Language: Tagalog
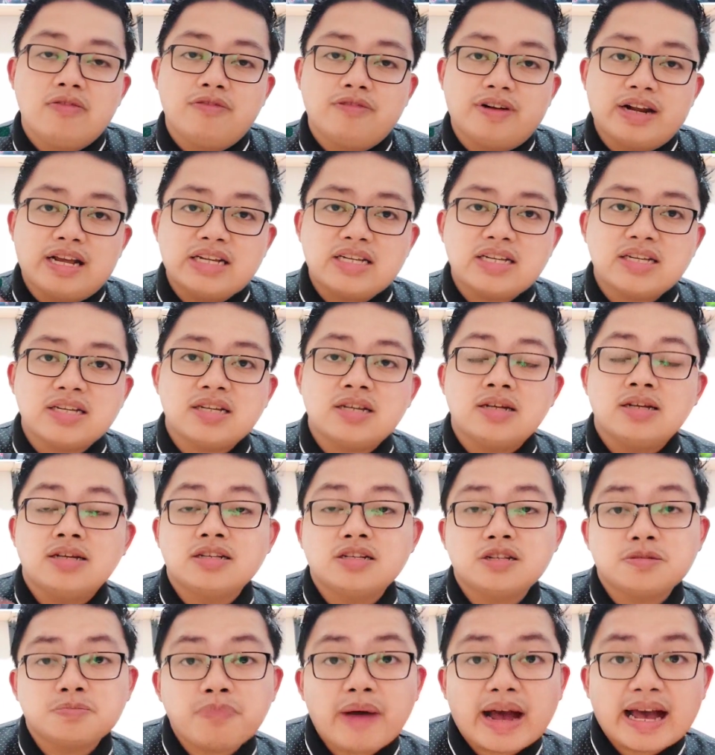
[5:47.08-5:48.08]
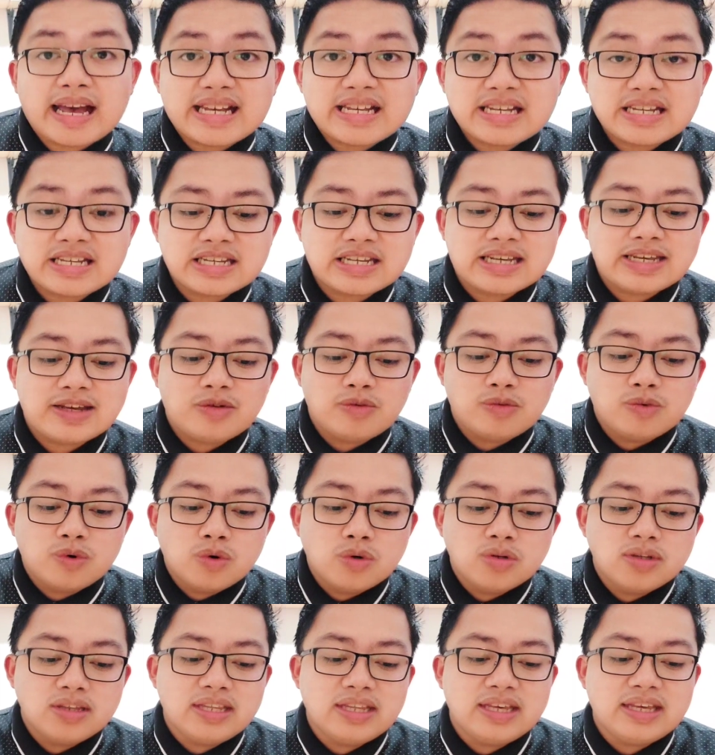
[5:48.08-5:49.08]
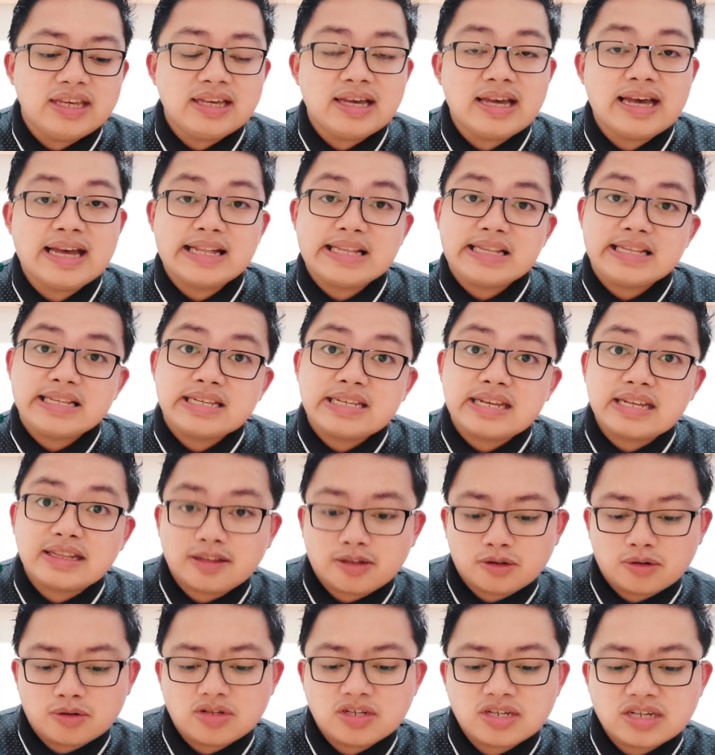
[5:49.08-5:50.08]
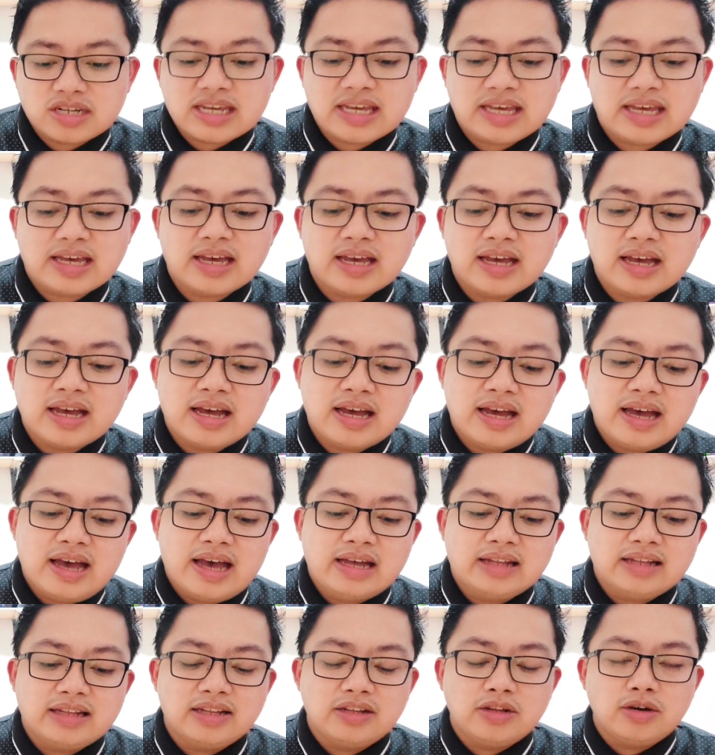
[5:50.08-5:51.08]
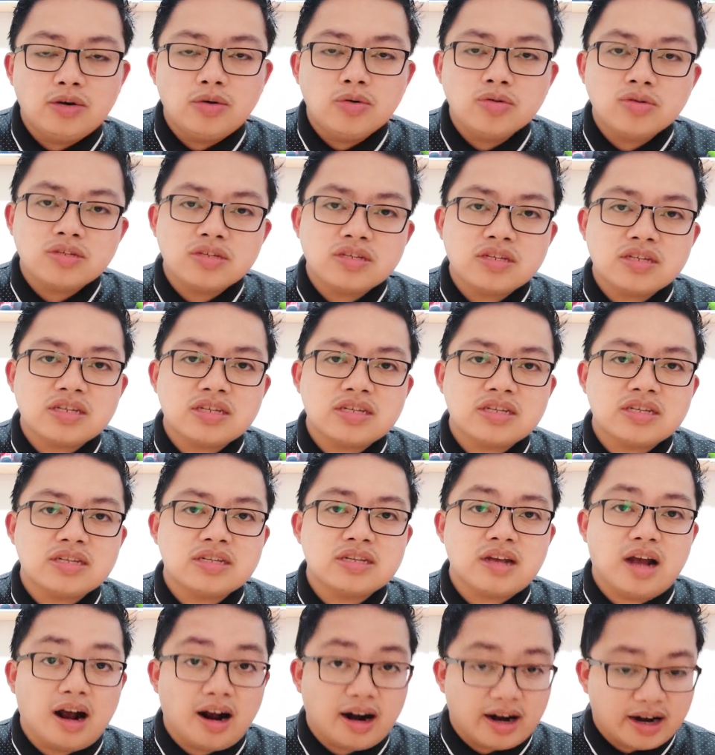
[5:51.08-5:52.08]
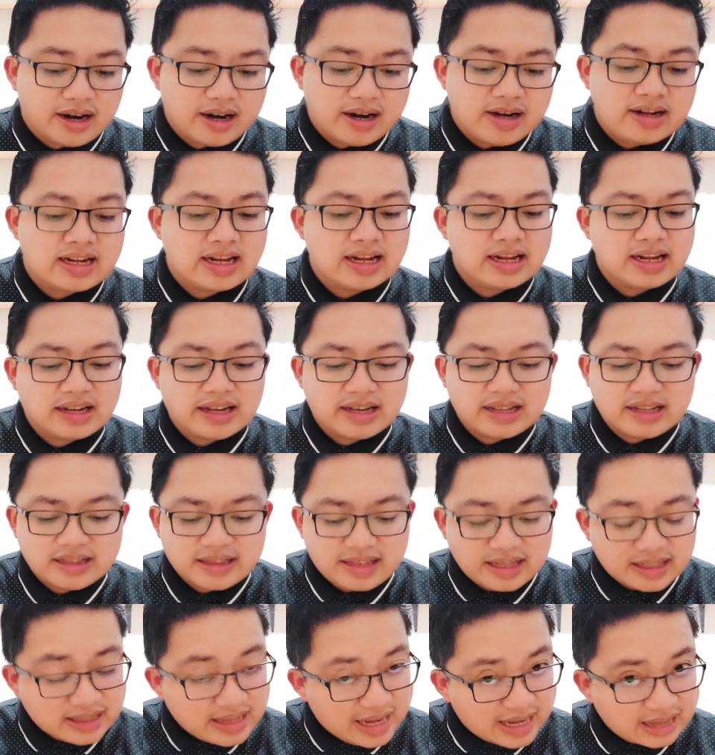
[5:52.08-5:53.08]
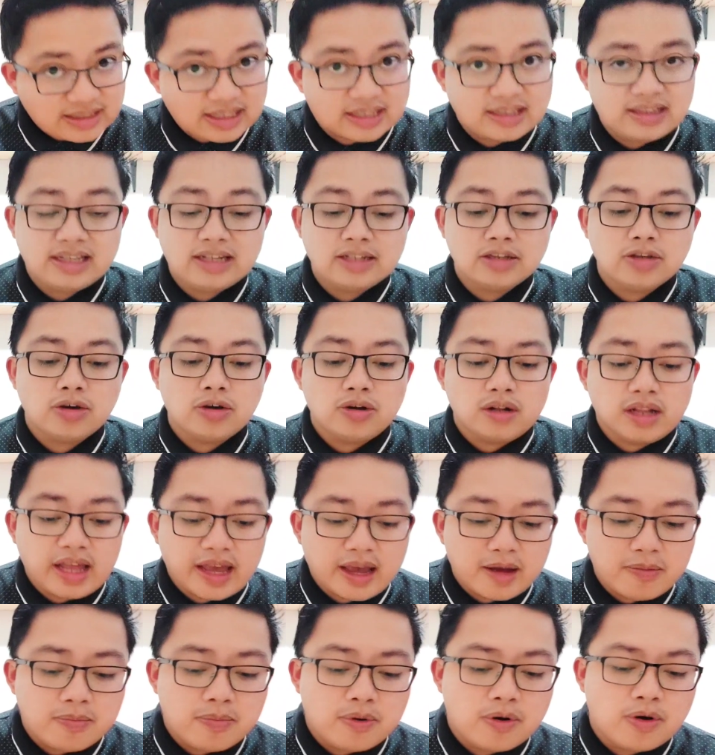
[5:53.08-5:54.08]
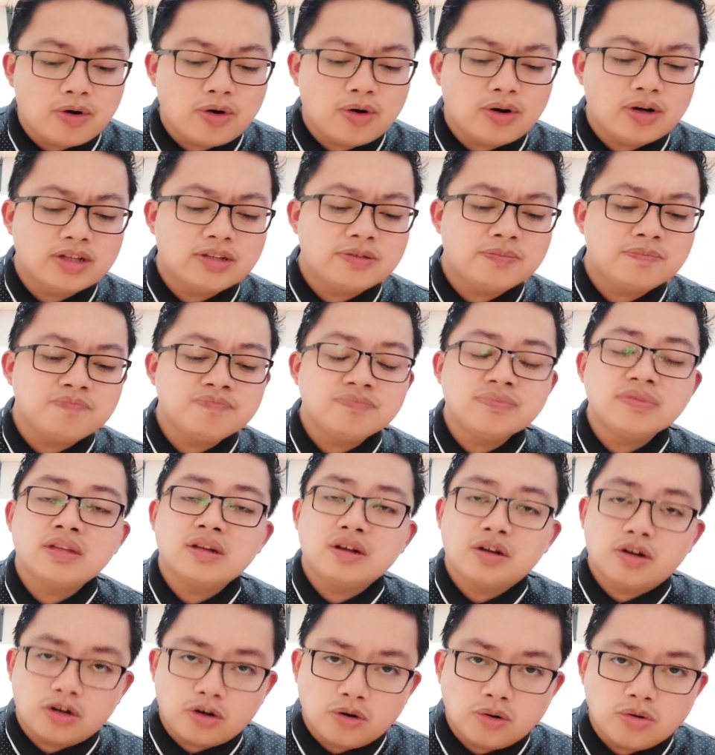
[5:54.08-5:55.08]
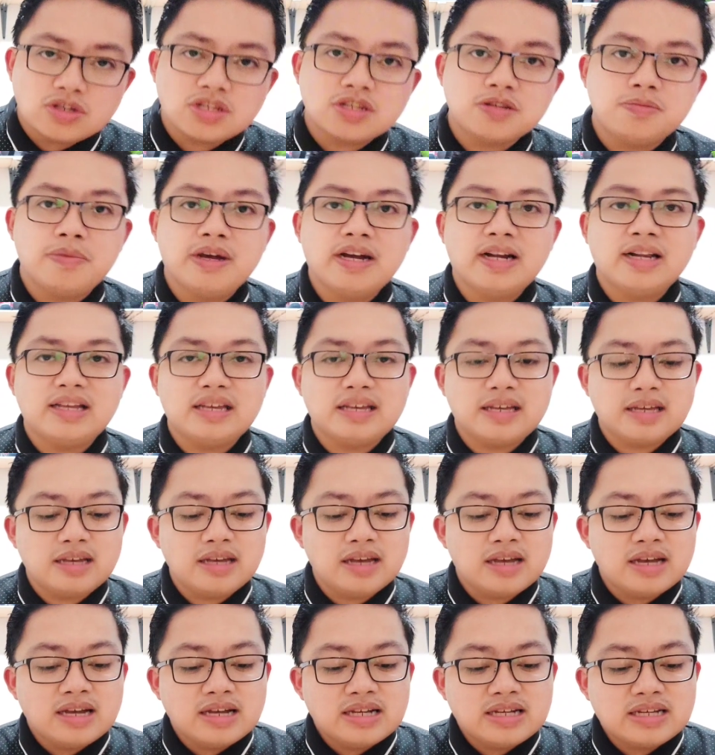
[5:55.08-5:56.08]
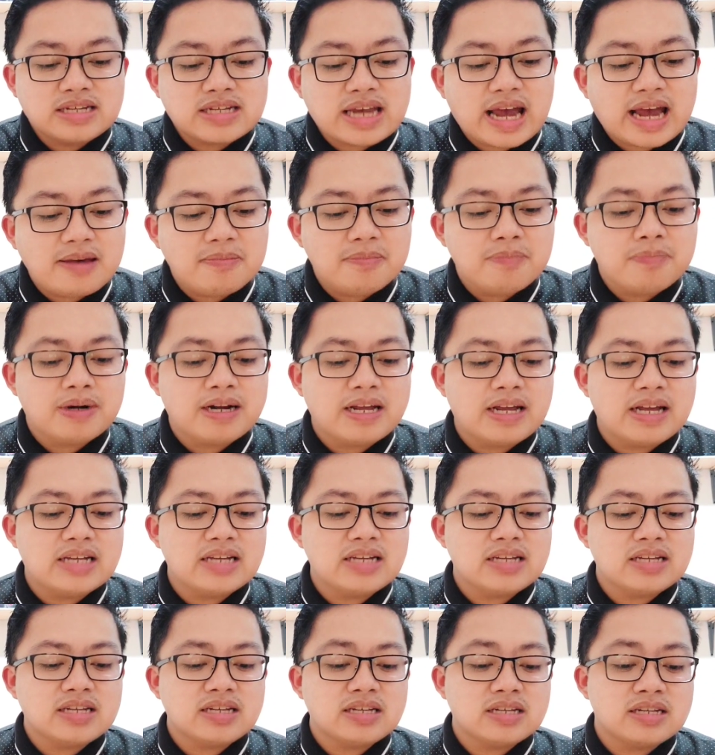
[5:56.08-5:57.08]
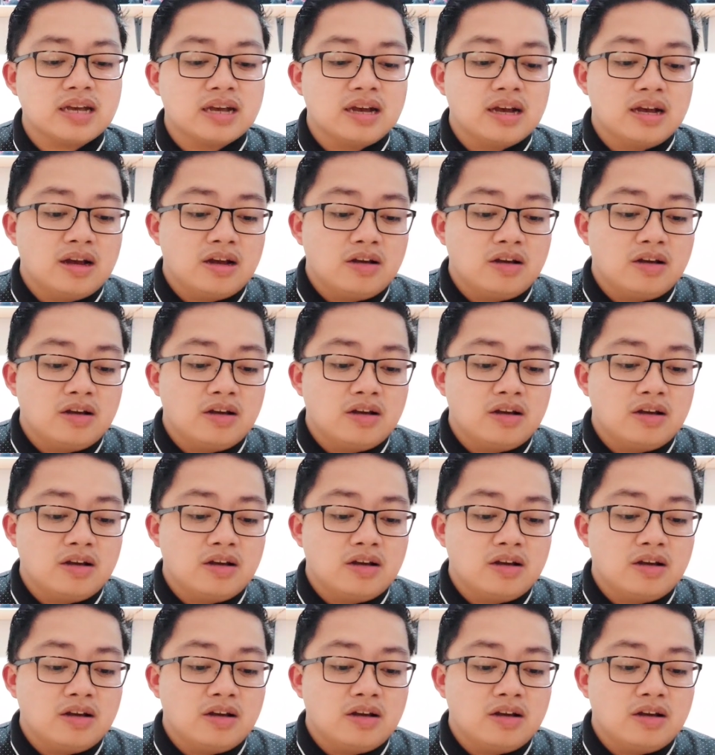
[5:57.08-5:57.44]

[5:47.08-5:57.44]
fresh spicy woody and citrusy and the notes are lalagay din natin dito lemon rosemary cypress